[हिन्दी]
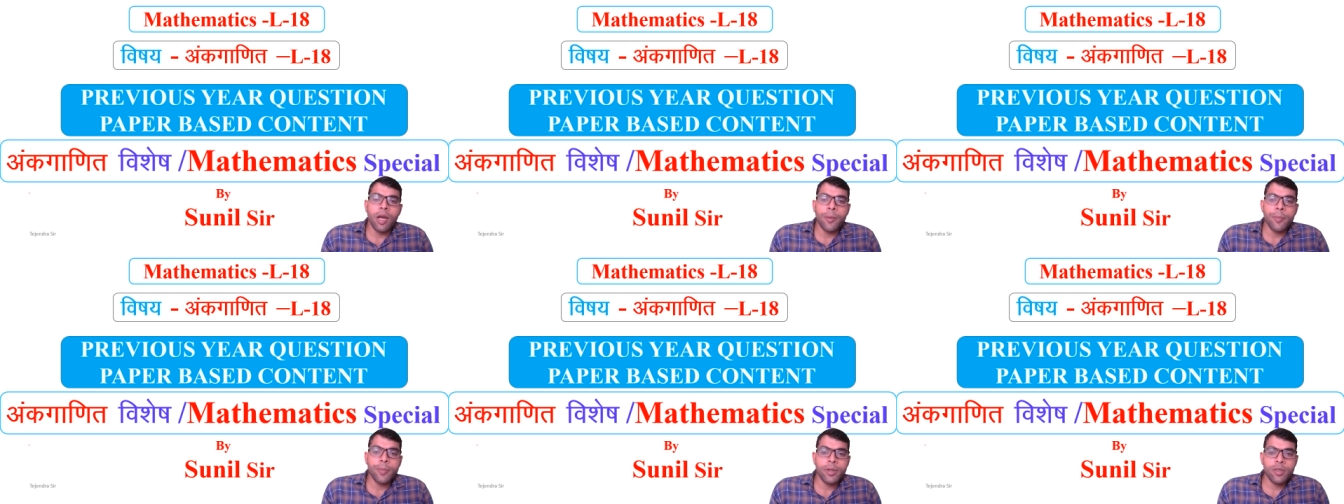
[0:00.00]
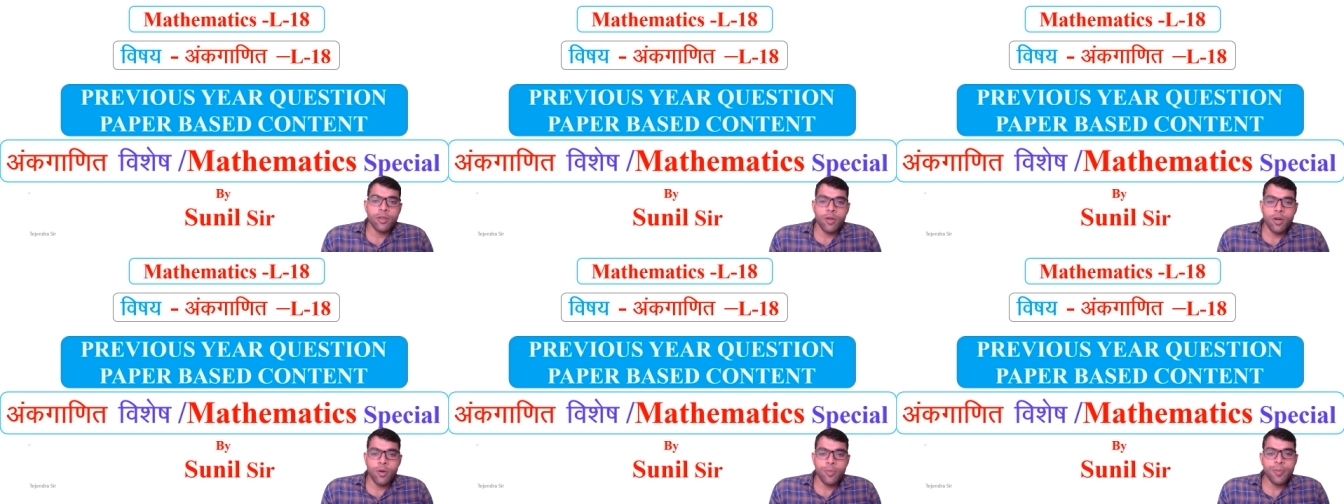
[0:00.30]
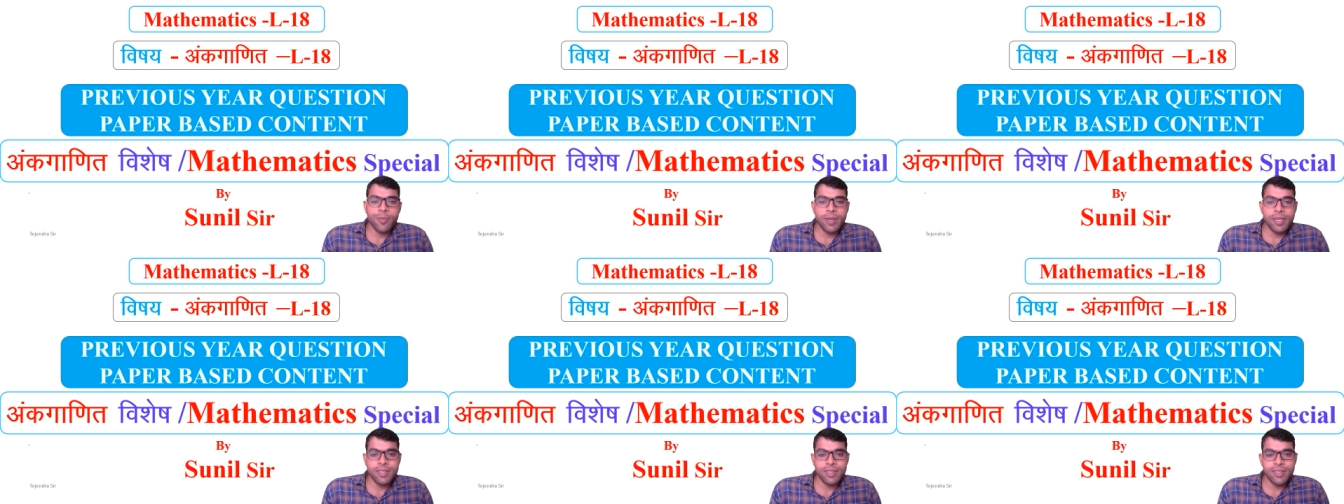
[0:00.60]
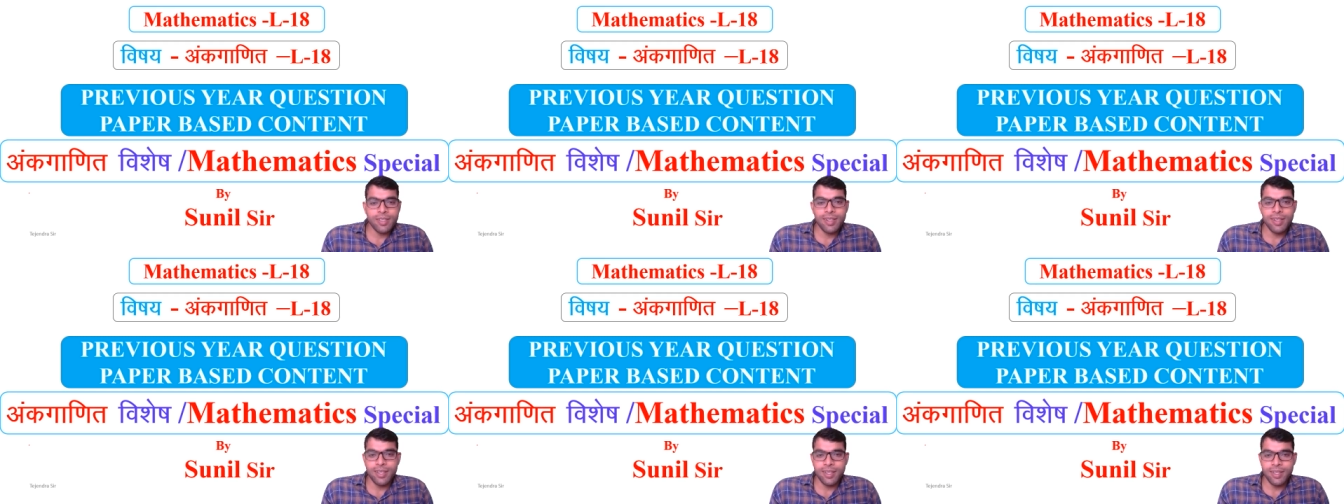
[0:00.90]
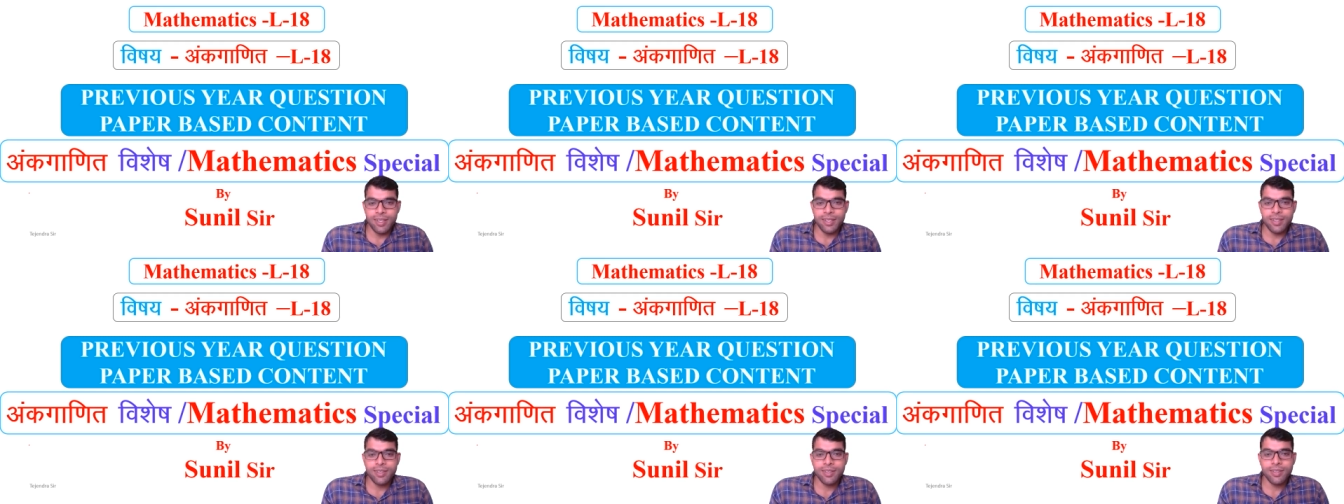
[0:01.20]
अपनी कॉपी पेंसिल
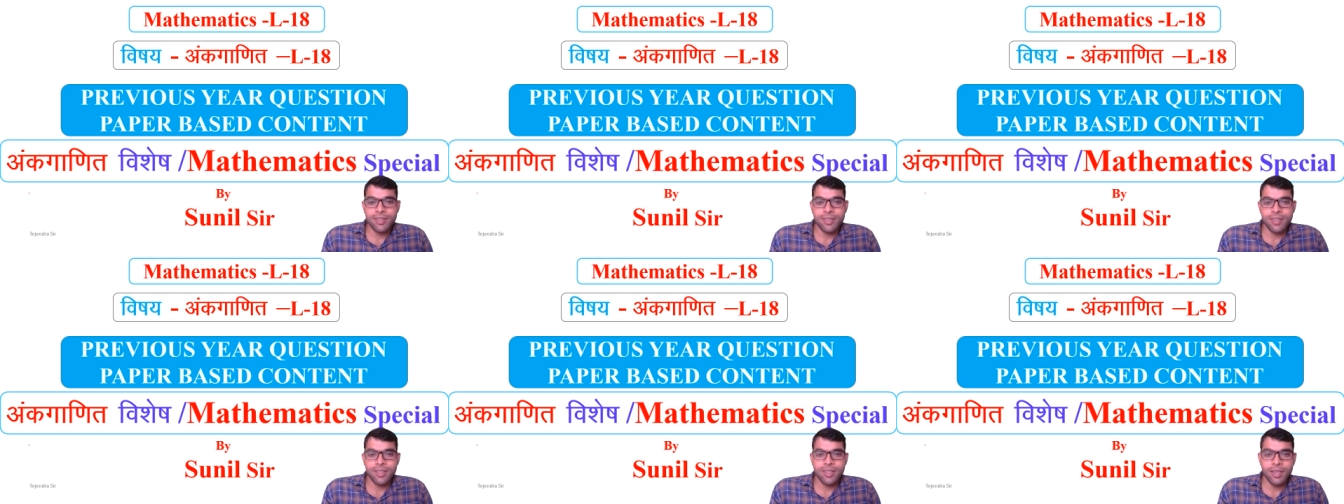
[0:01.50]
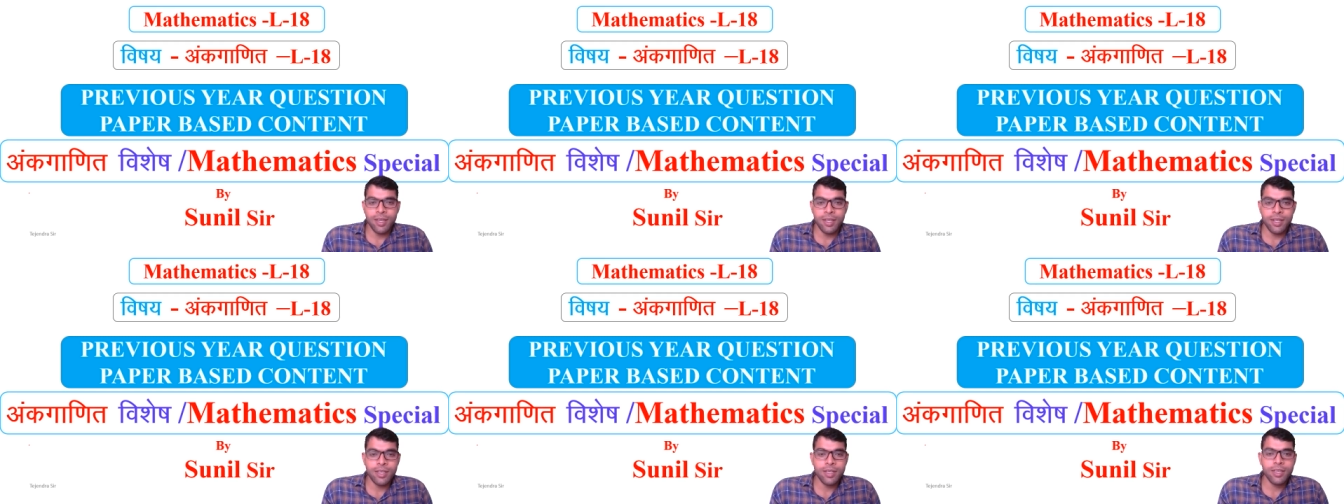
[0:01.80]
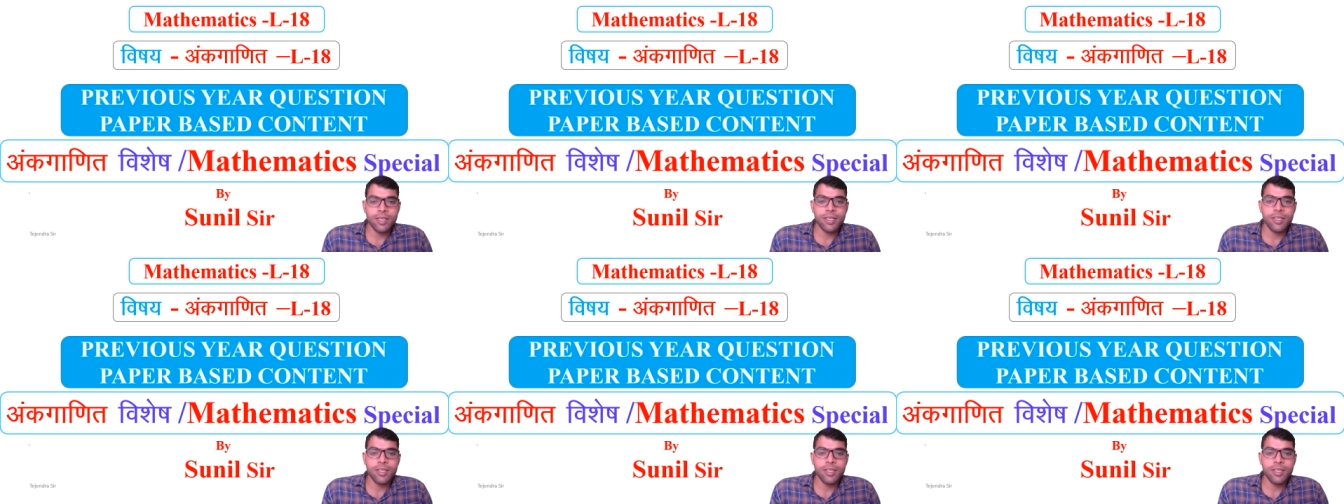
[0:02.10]
लेकर है ना